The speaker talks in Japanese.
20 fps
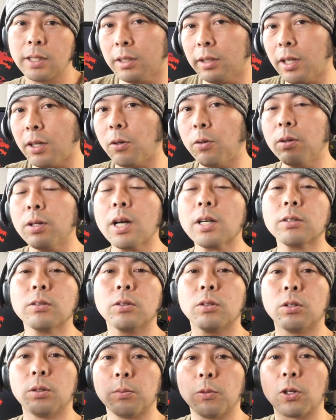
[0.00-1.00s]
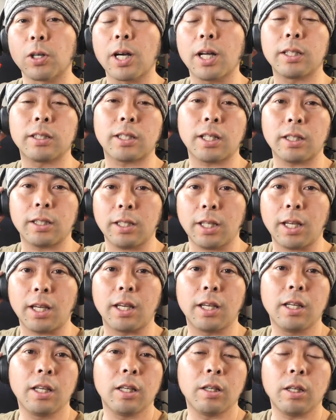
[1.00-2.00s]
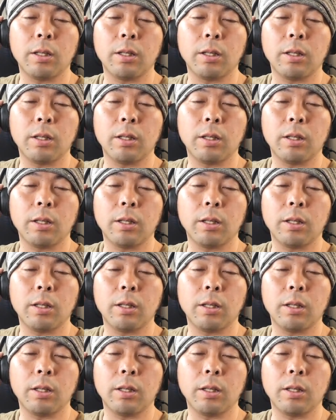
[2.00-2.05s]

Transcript: で音楽の方も簡単で